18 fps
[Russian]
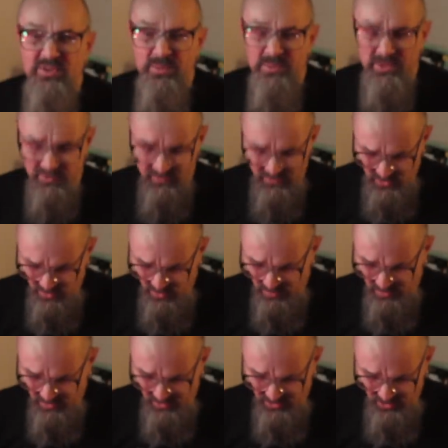В общем, все
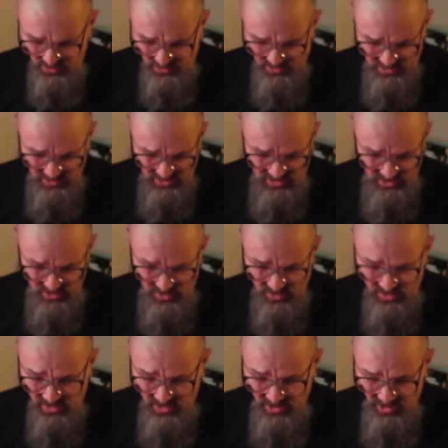было не очень
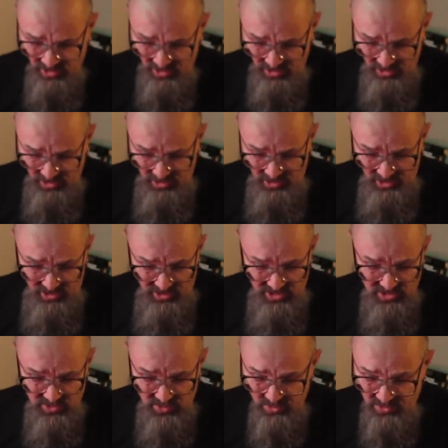хорошо.
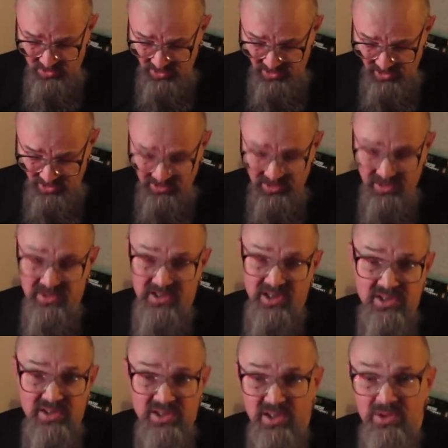И студия Электр
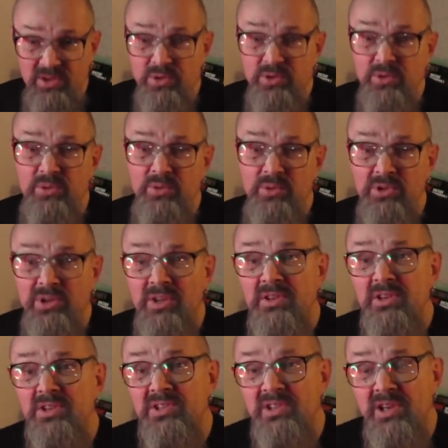сказала, что ну-ка
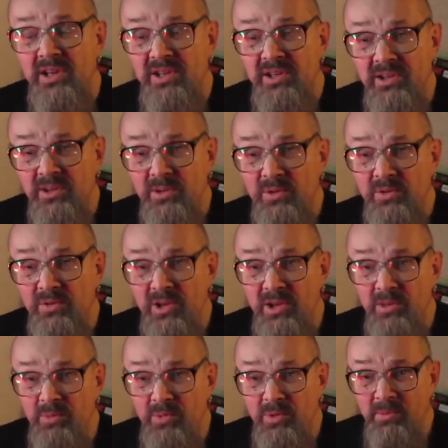давайте скорее новый
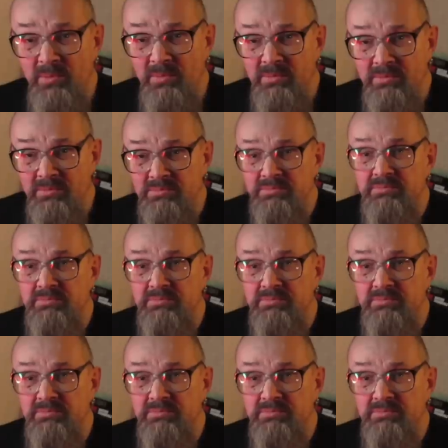альбом.